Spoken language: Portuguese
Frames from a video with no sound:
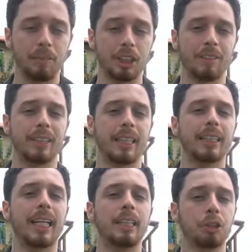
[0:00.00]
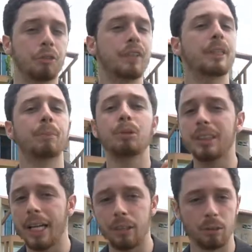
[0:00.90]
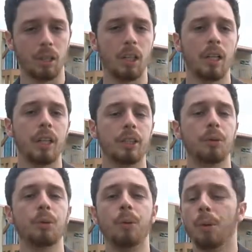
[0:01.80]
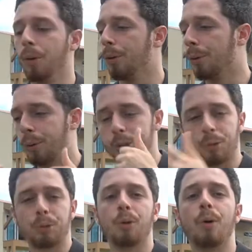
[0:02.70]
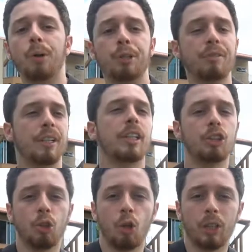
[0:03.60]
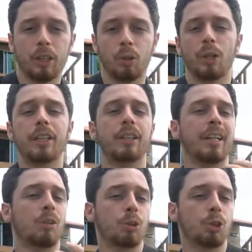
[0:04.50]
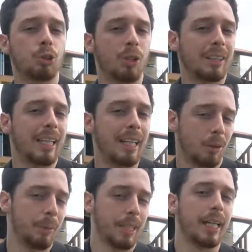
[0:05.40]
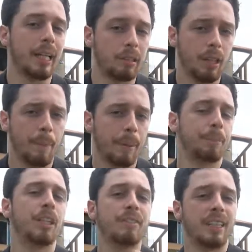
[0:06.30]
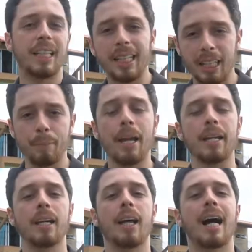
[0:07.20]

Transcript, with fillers: Você vai ter que ter ali os 20% que o, que o construtor, que o vendedor, que a, que a construtora está ali obrigando para poder vender aquele bem.